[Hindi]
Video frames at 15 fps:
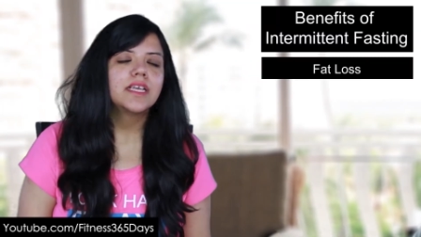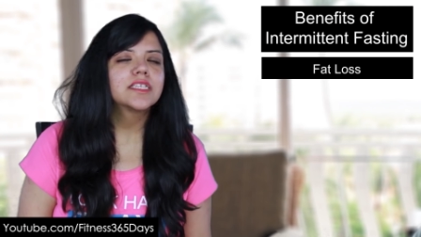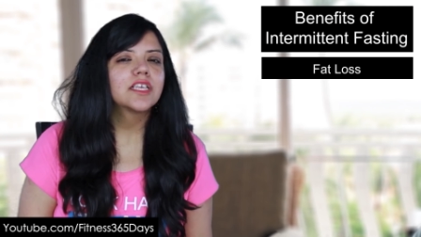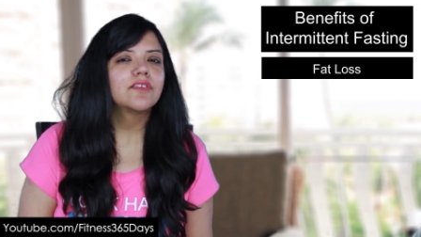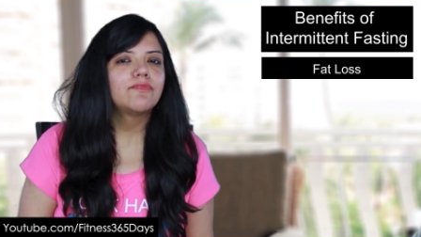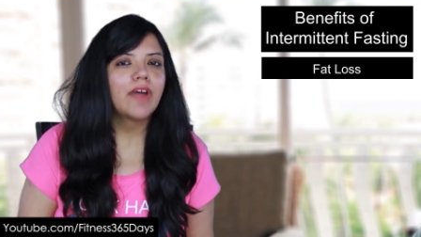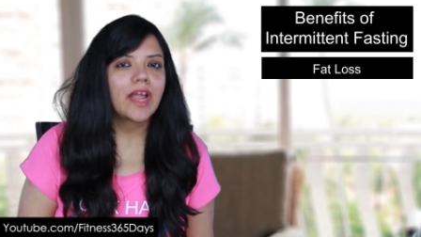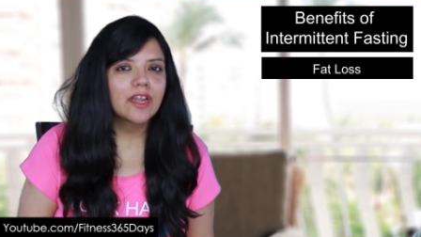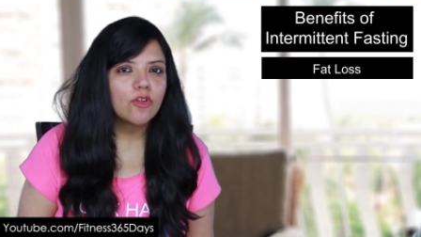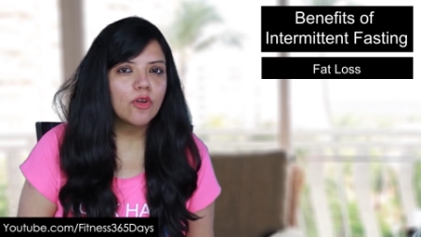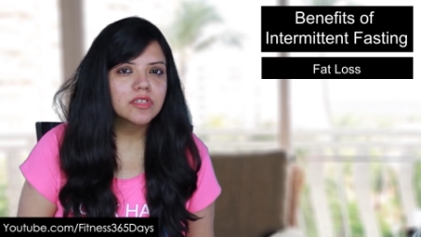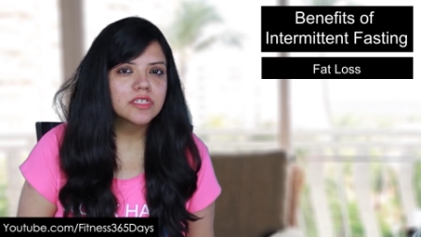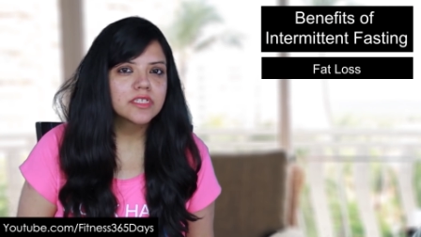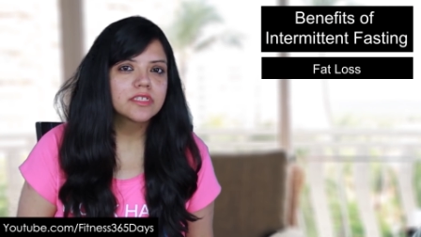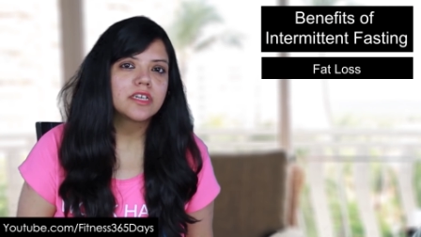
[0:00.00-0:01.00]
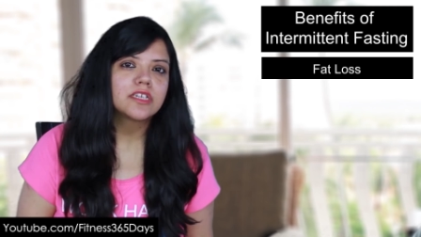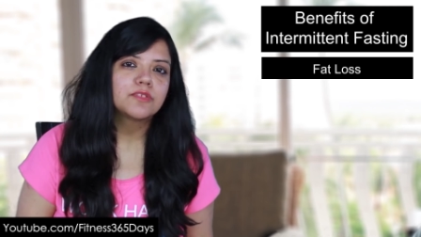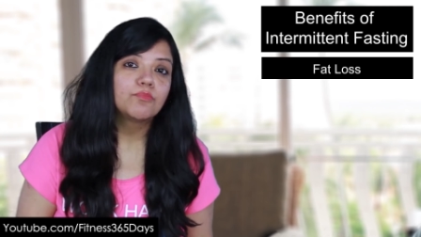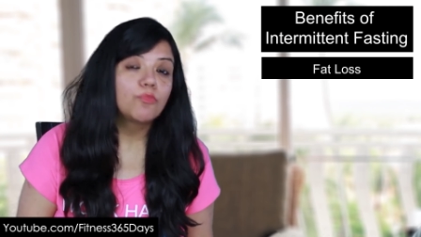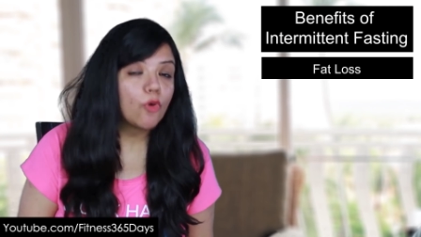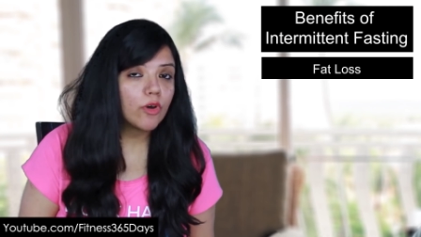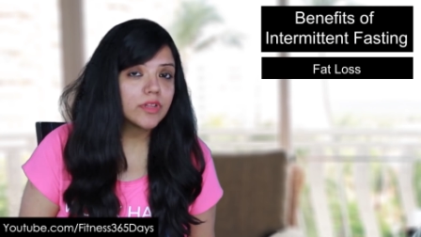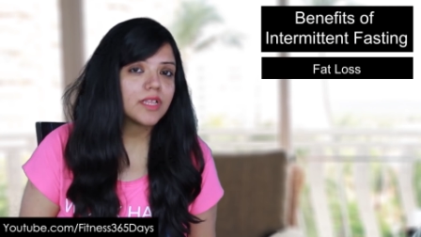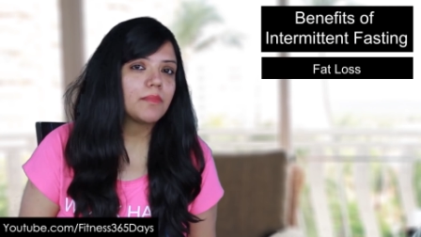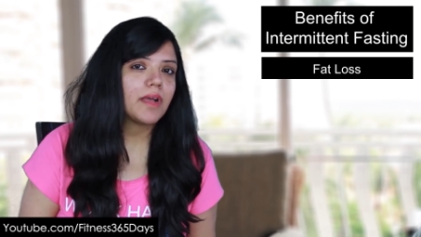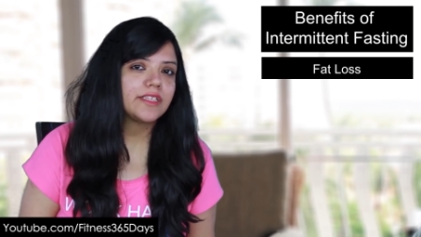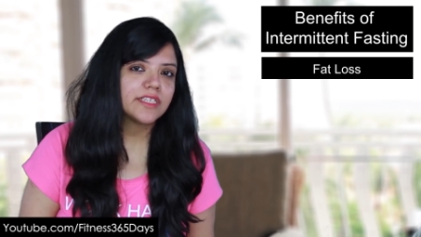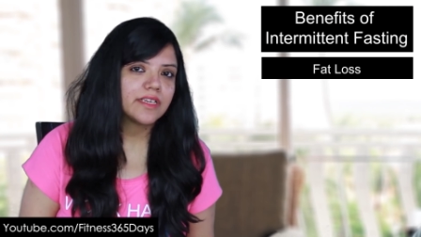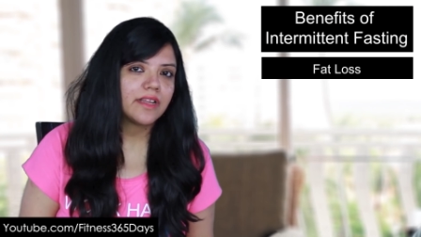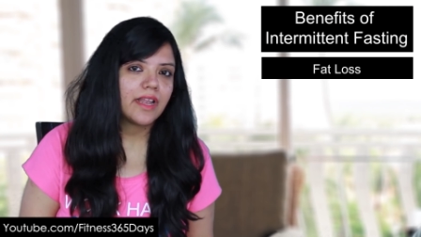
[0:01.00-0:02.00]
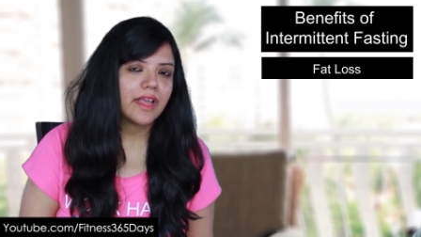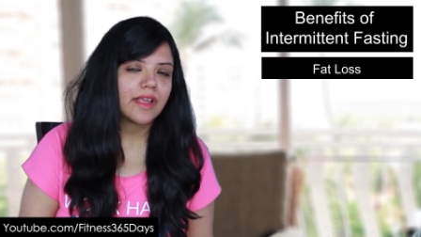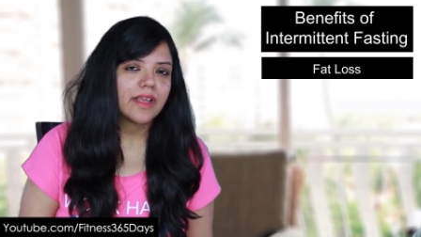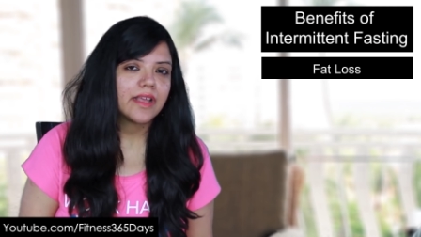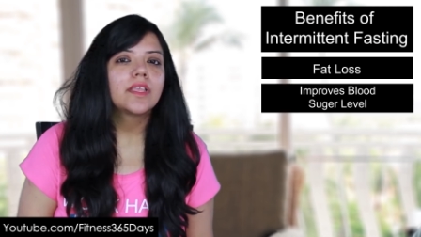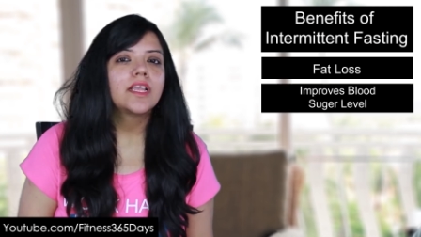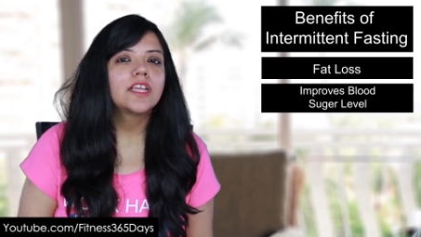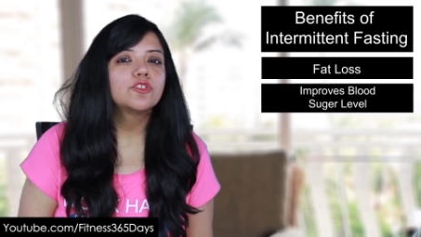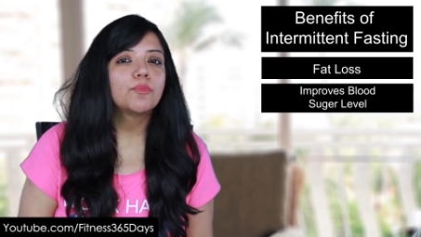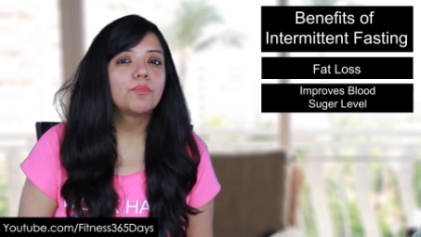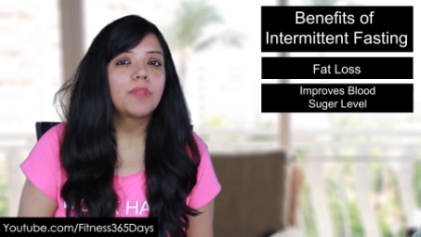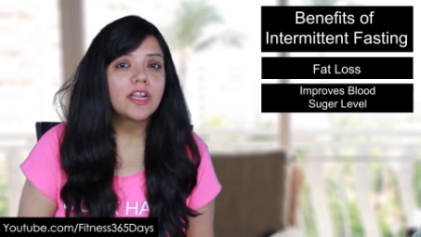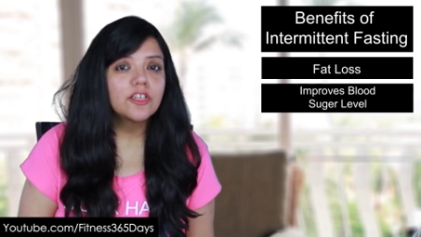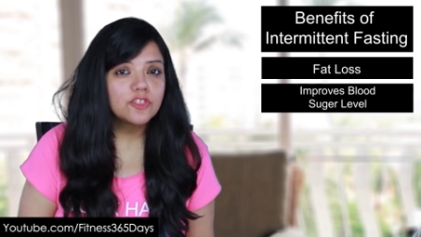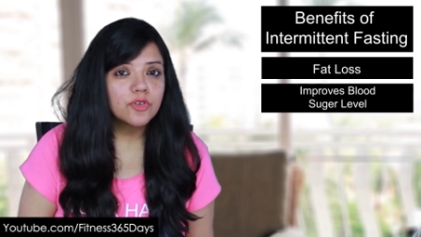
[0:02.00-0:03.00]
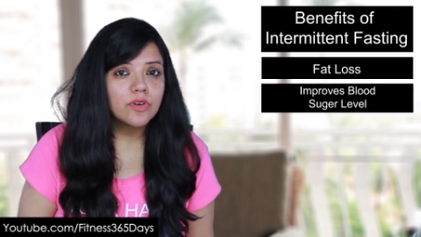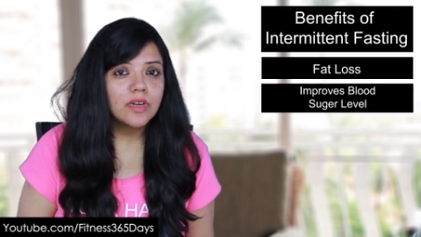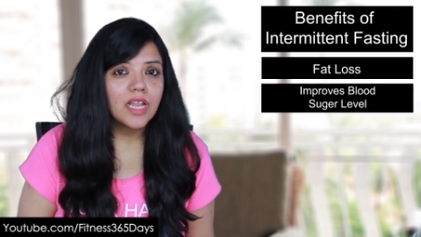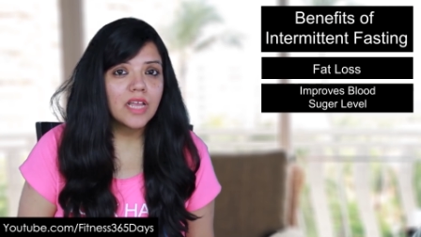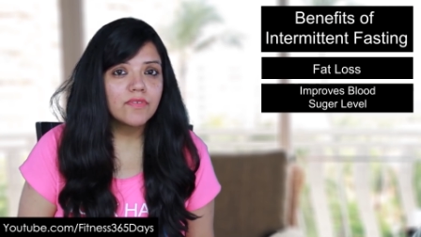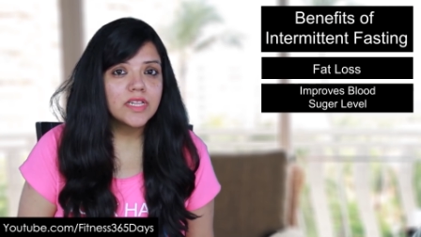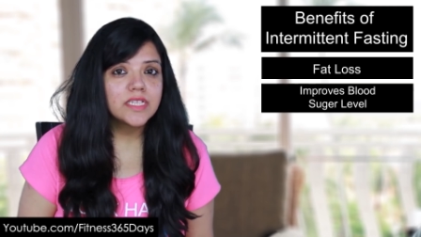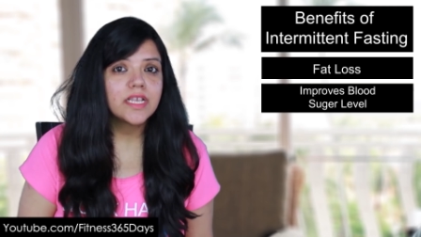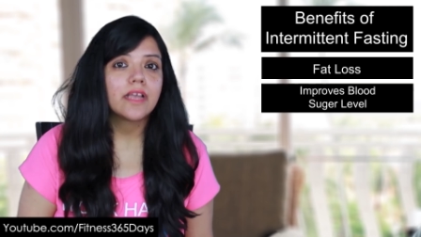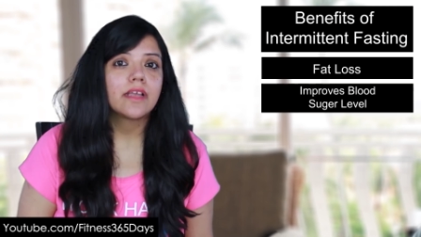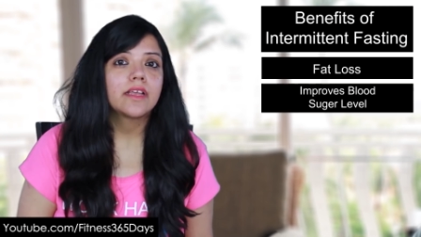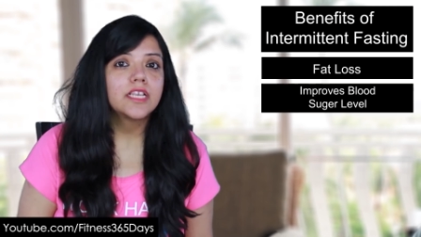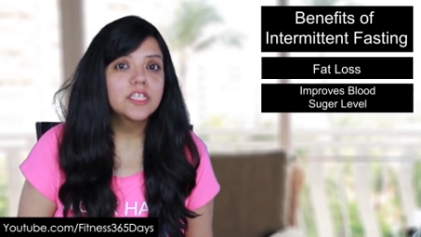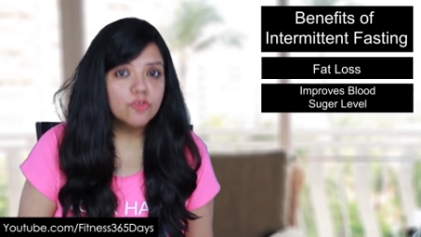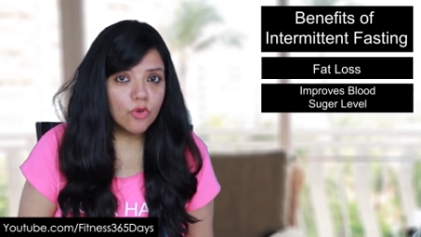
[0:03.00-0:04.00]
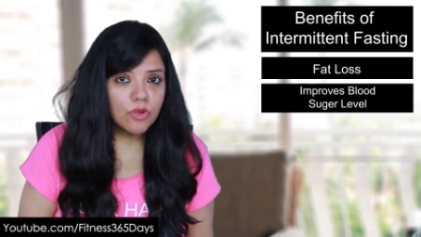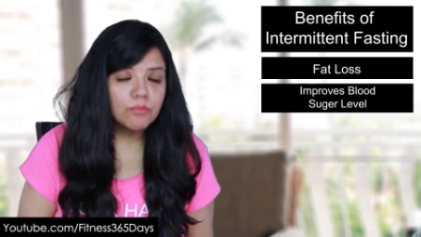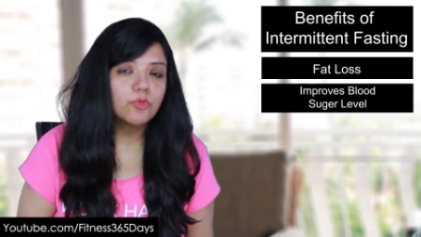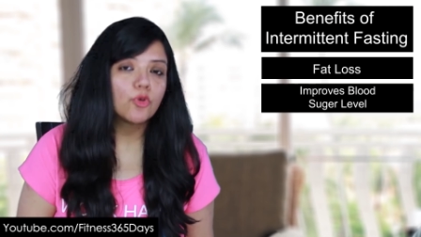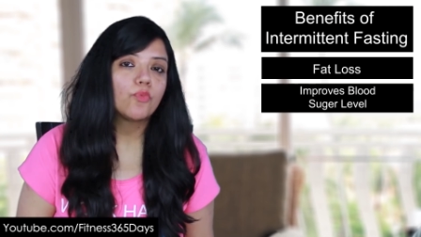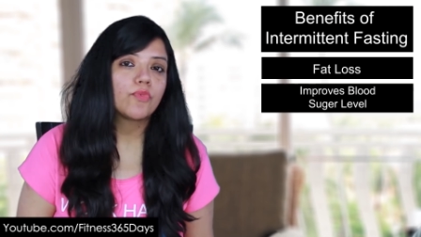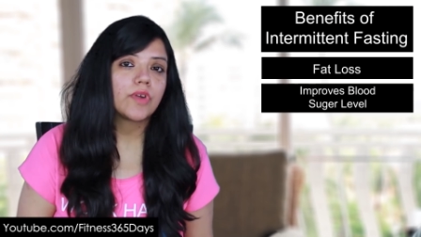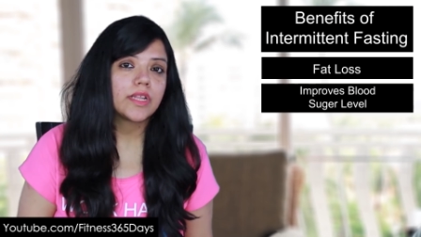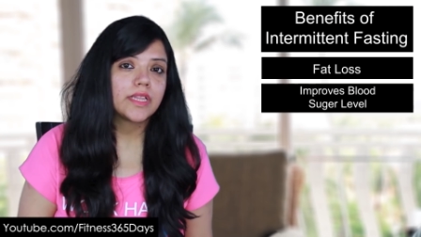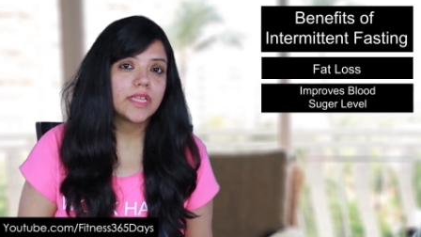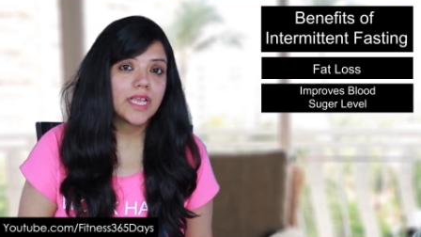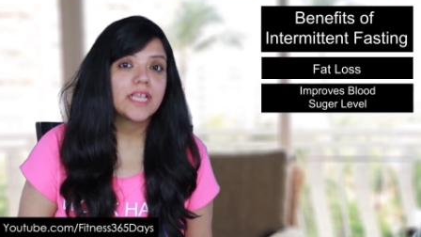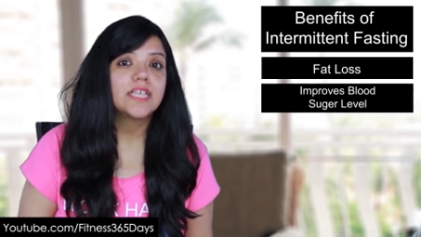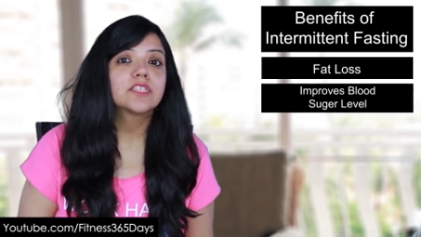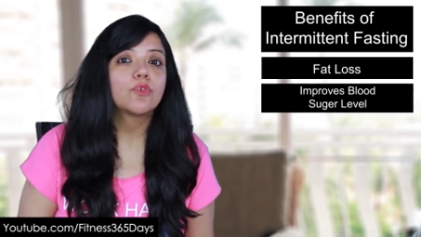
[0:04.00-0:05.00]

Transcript: इसके फैट लॉस रिजल्ट बहुत ही मैजिकल हैं ये जो ब्लड शुगर लेवल्स है इसको इम्प्रूव करती है